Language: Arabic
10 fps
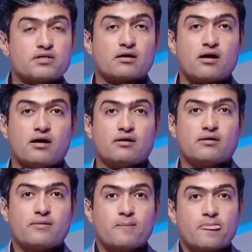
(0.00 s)
لك بصراحه
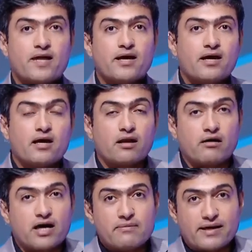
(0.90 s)

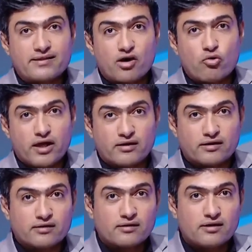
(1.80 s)
القايمه
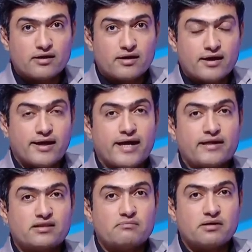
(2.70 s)
الدوليه اللي
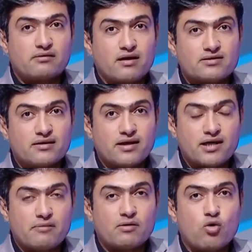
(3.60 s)
هيتم التحضير
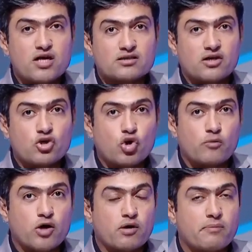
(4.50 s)
ليها من معسكر
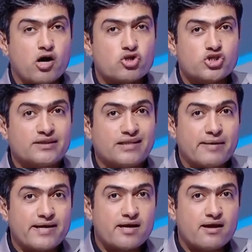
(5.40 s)
النخبه يوم 24
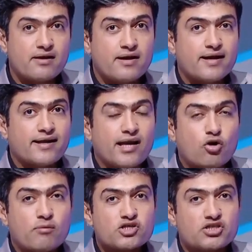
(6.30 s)
8
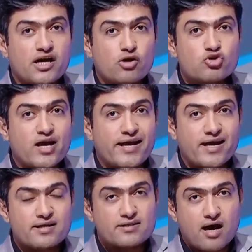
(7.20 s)
لو ما اشتغلوش
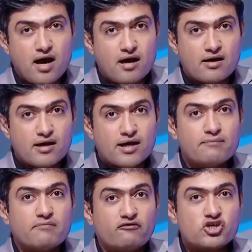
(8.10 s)
عليها صح
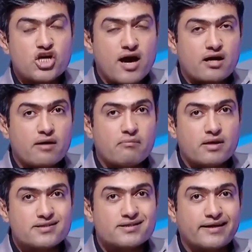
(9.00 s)
مفيش حكم
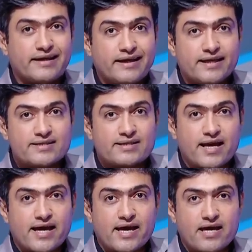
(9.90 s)
مصري لينا
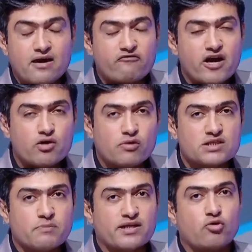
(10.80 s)
السنه الجايه في اي
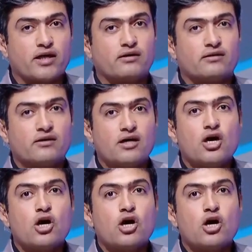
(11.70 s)
مناسبه دوليه